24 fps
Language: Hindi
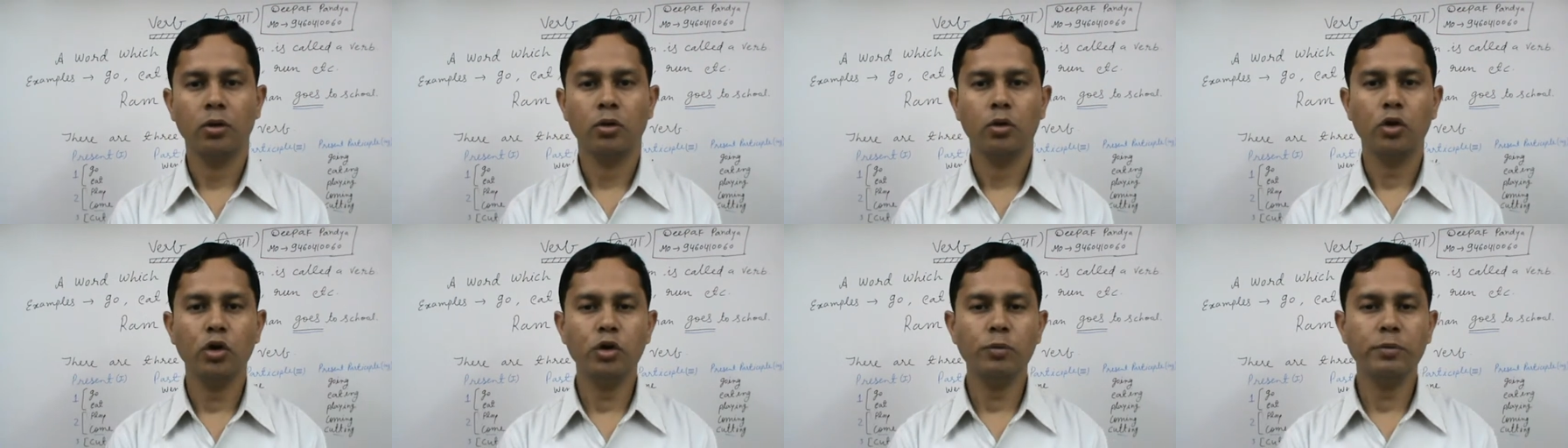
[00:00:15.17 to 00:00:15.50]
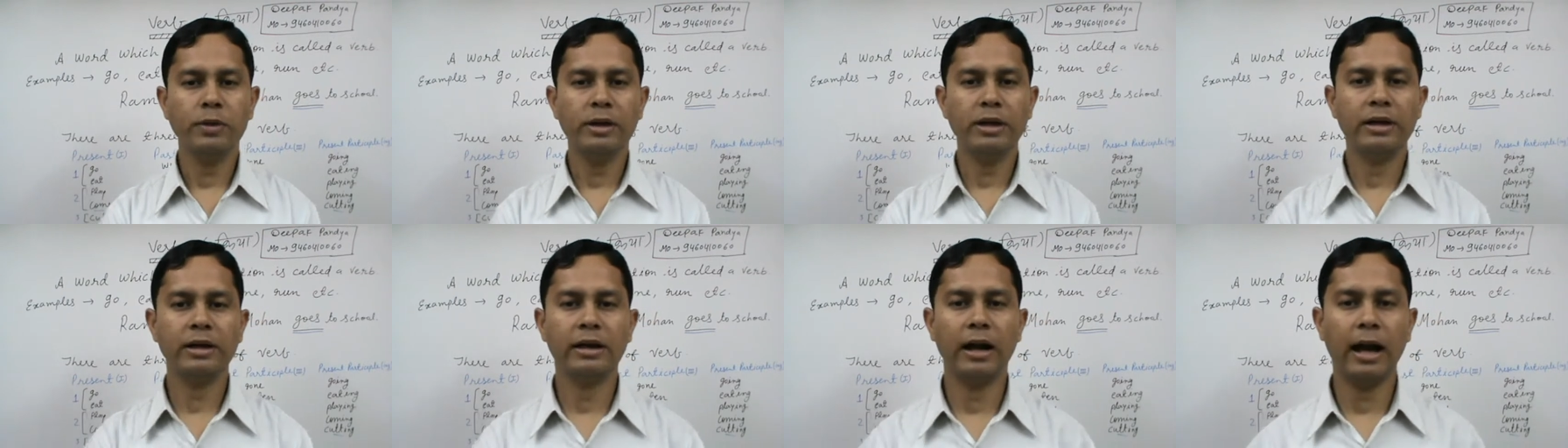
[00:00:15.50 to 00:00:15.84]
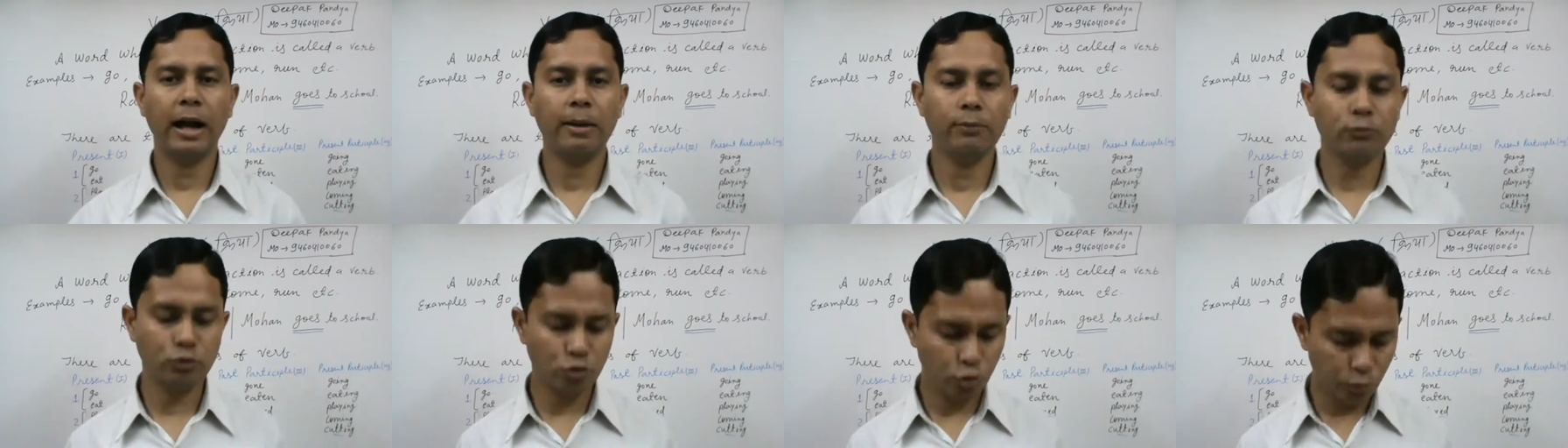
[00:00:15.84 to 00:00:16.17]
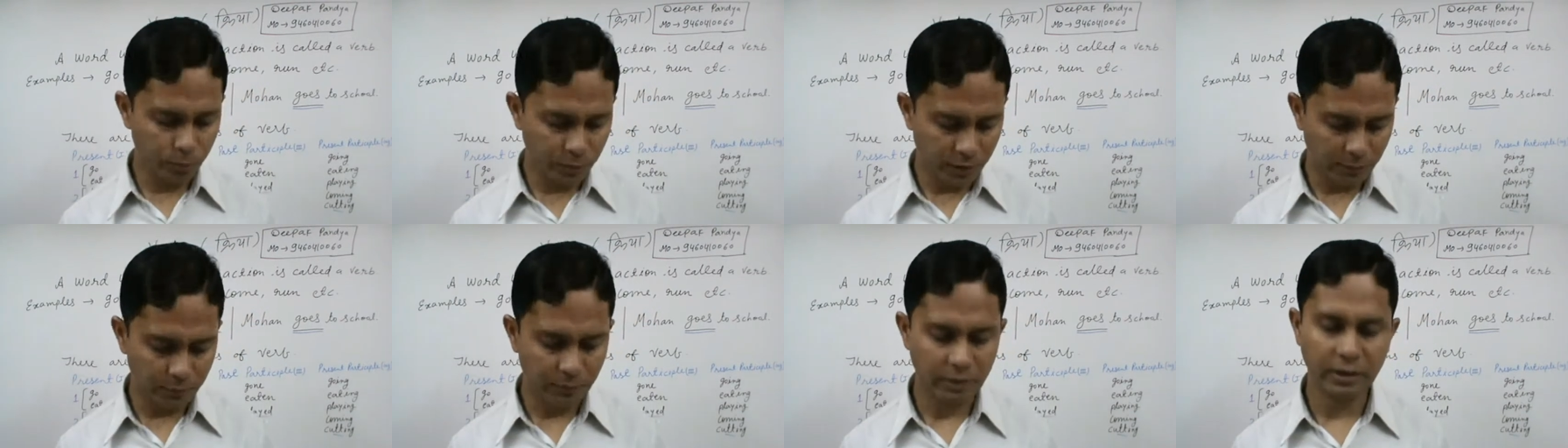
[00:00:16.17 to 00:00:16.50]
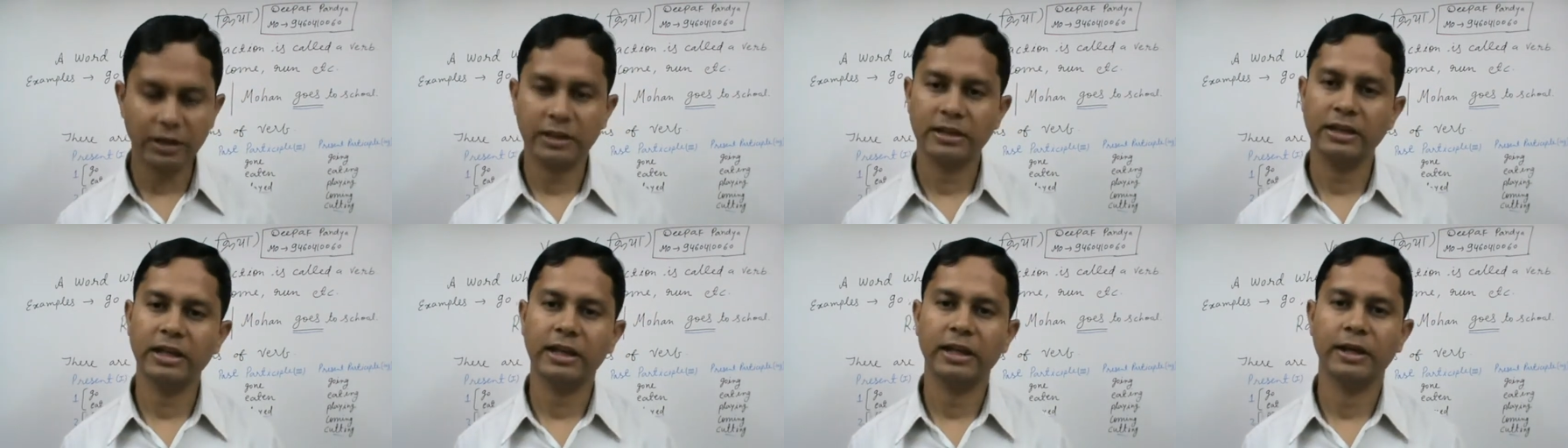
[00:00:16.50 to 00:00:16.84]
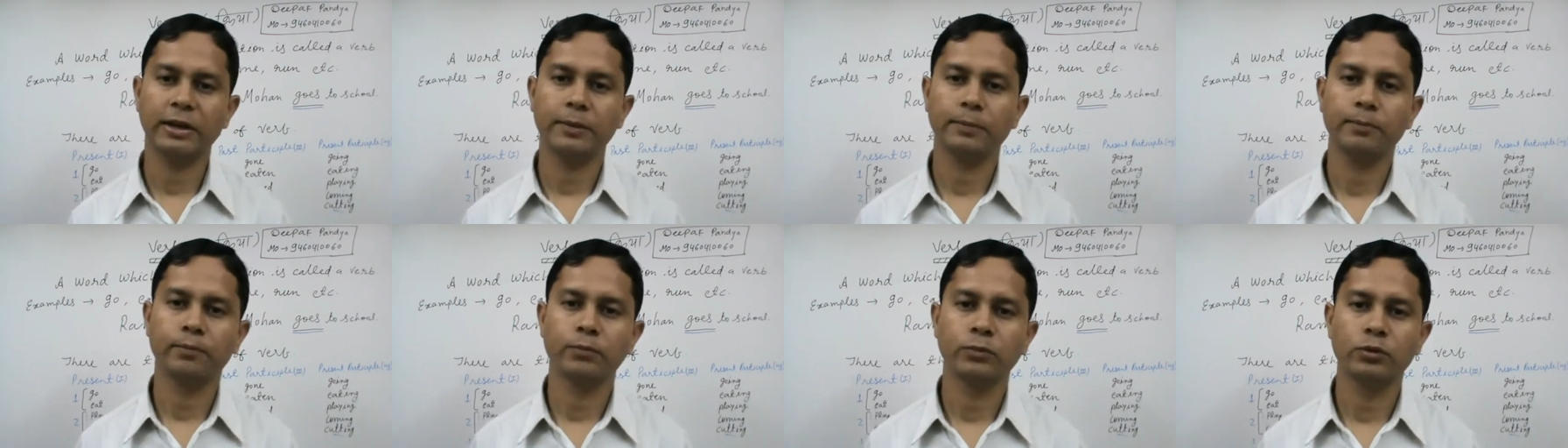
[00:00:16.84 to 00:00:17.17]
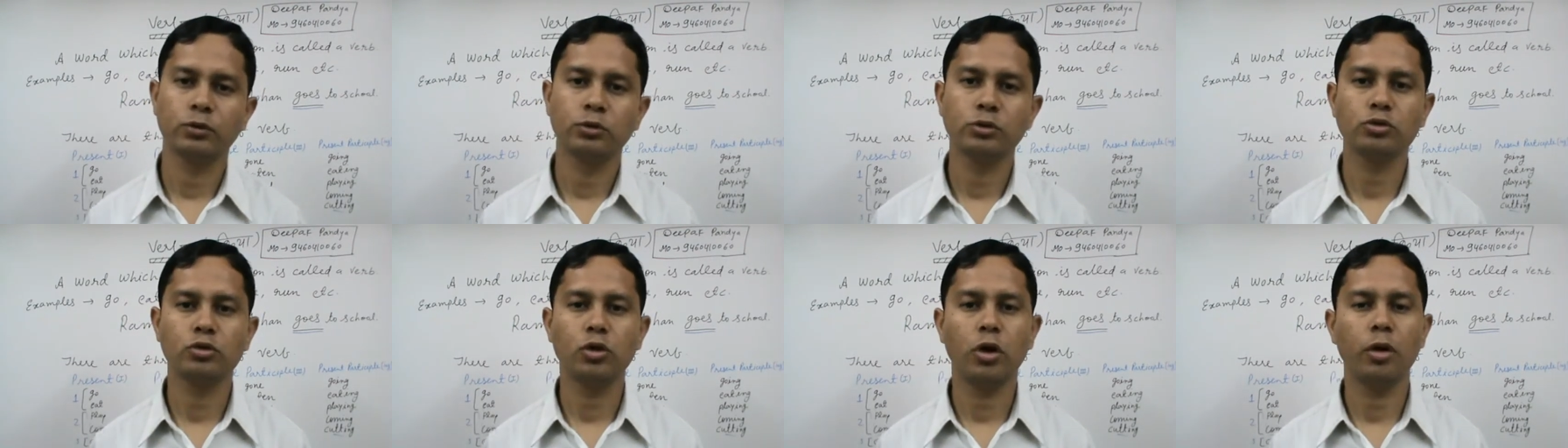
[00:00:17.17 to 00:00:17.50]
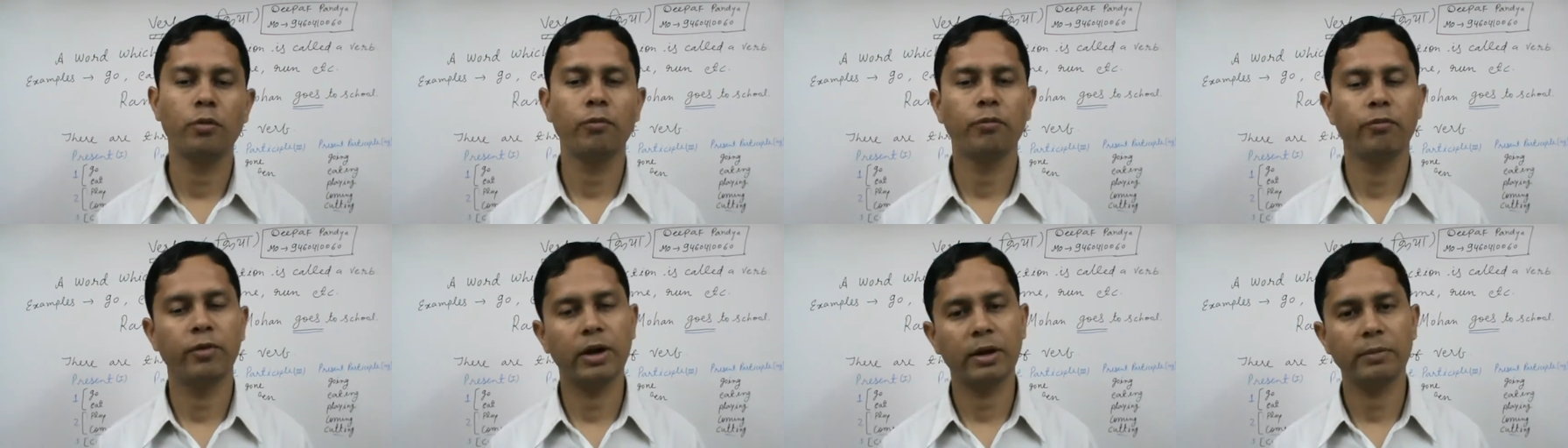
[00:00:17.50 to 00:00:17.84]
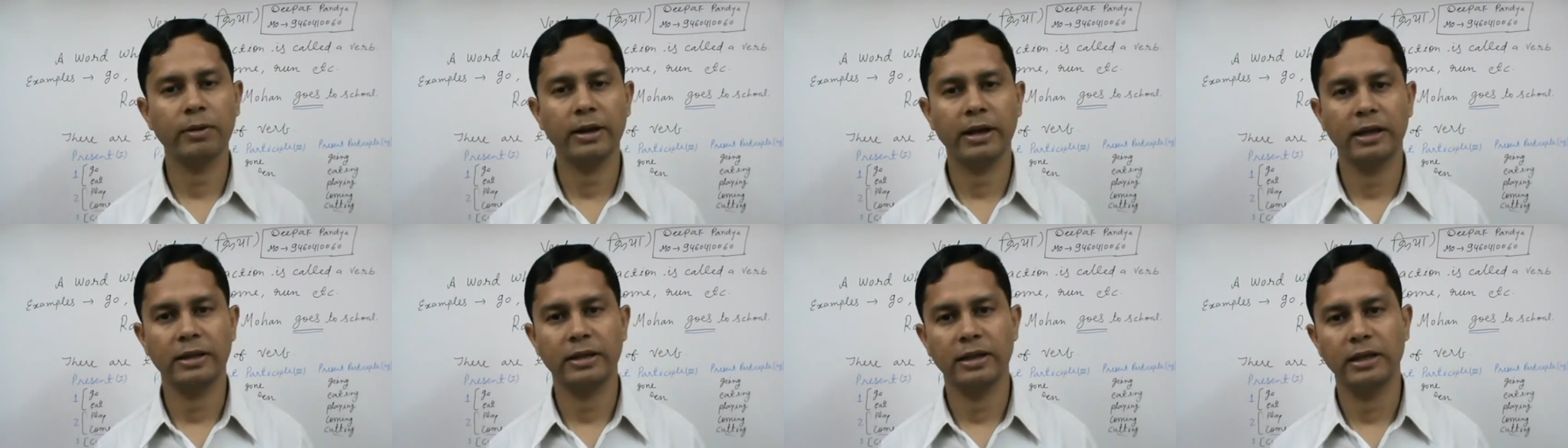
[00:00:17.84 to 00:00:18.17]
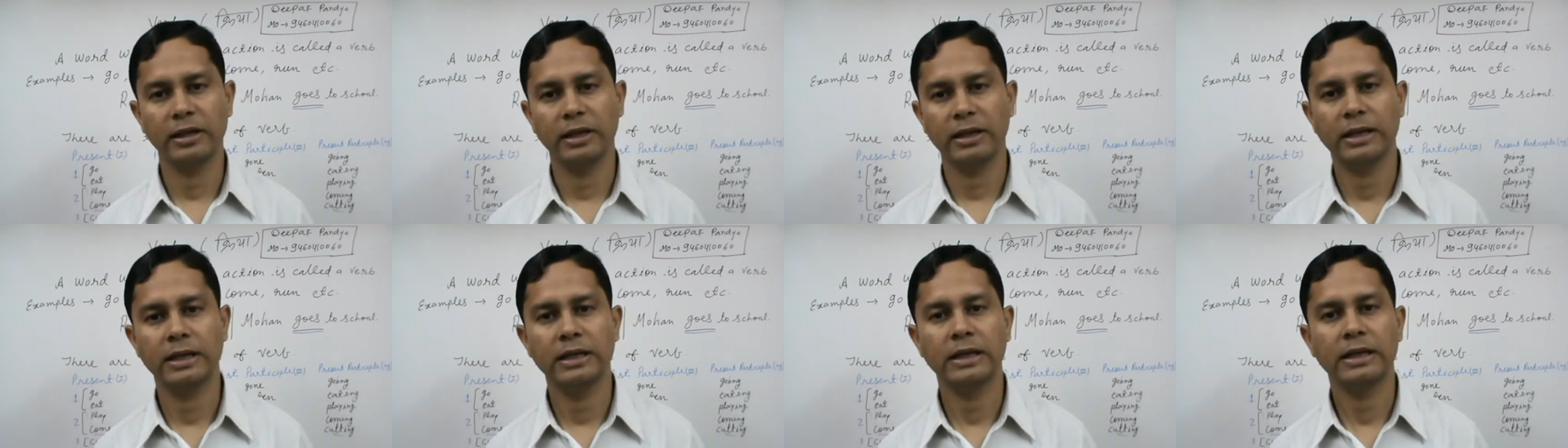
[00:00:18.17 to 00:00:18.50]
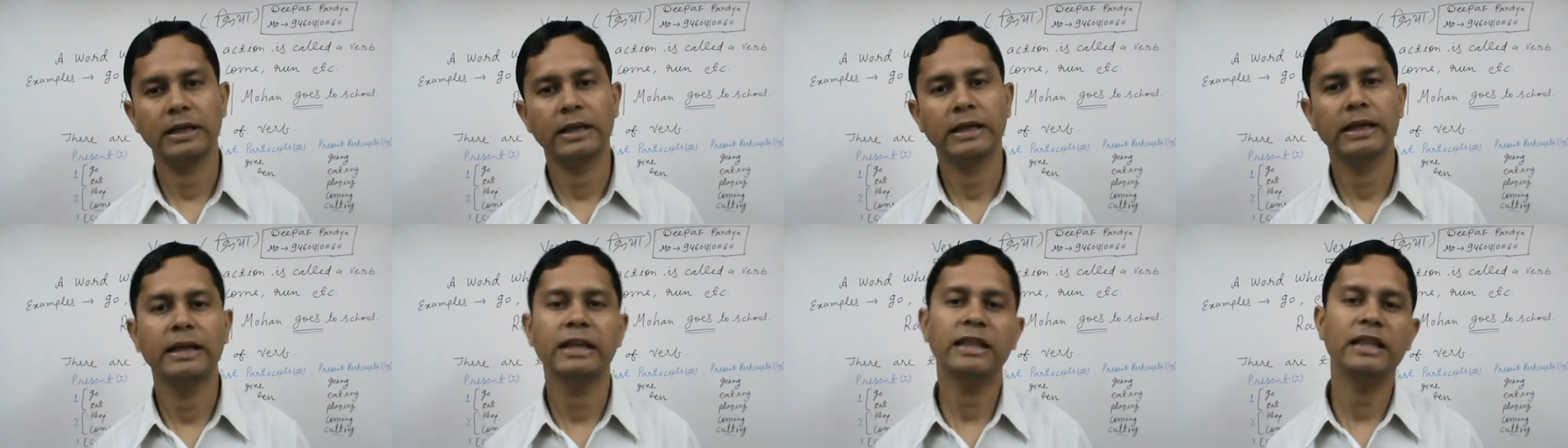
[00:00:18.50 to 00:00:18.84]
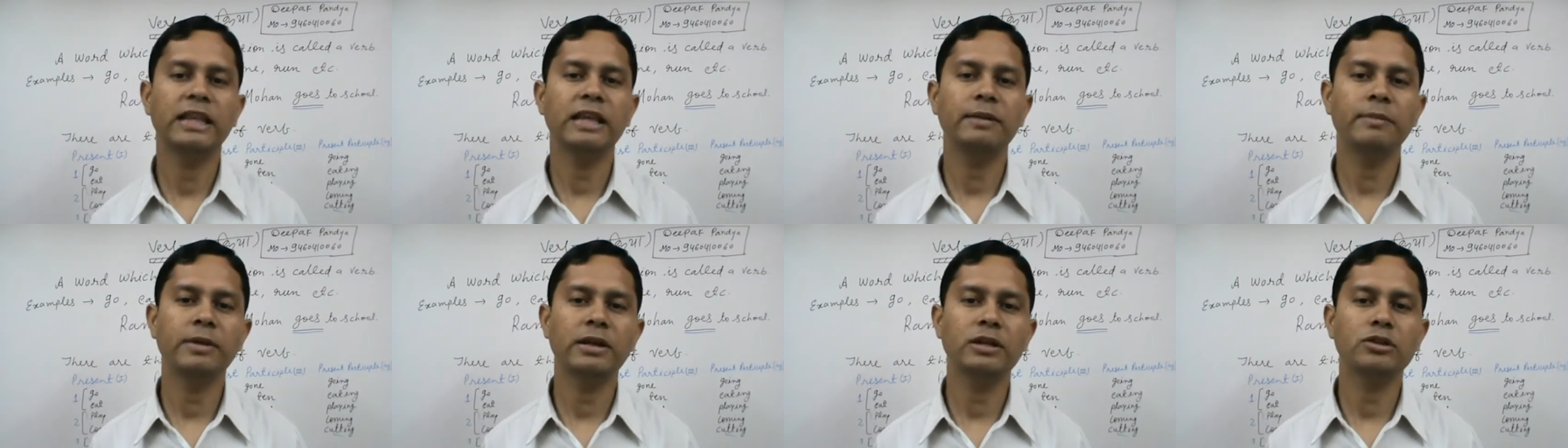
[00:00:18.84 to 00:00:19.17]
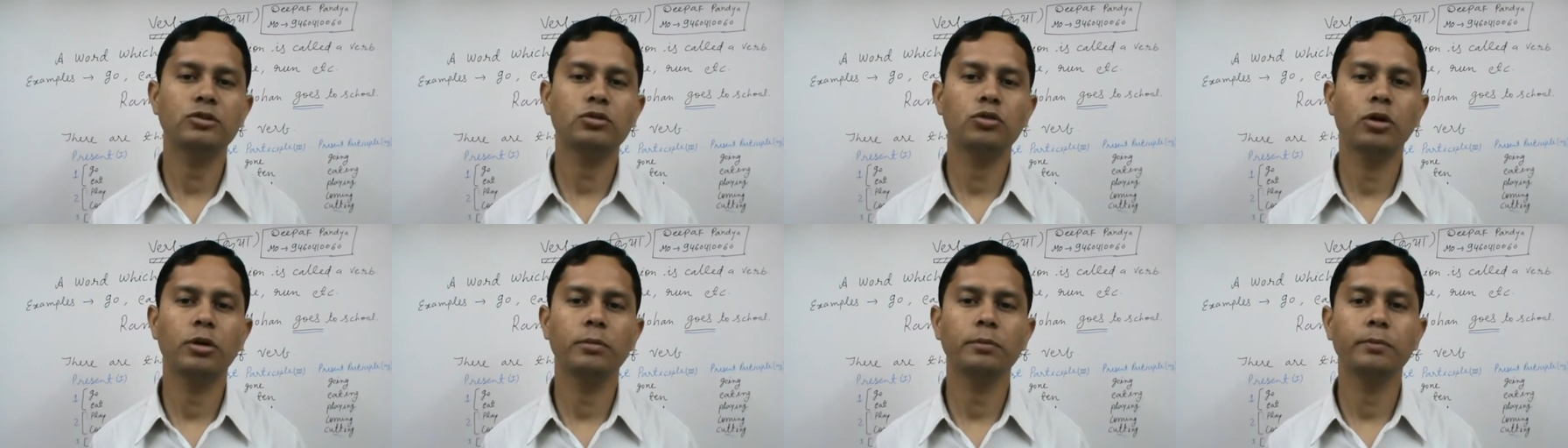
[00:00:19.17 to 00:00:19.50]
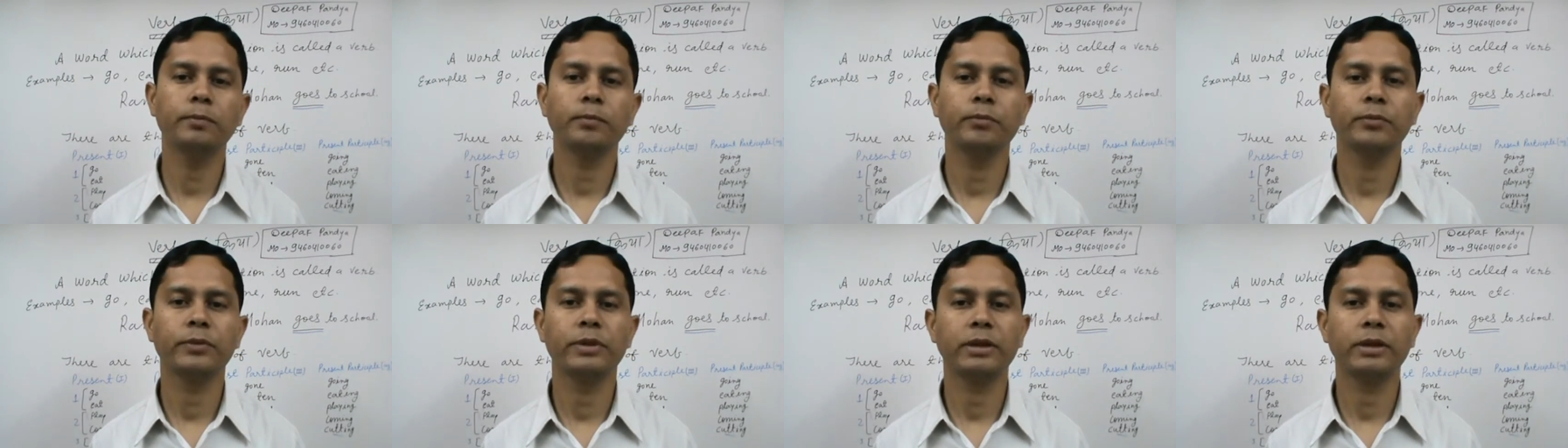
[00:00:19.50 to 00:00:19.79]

कोई भी काम जो भी हम करते हैं उसको हम वर्ब कहते हैं हिंदी में इसको हम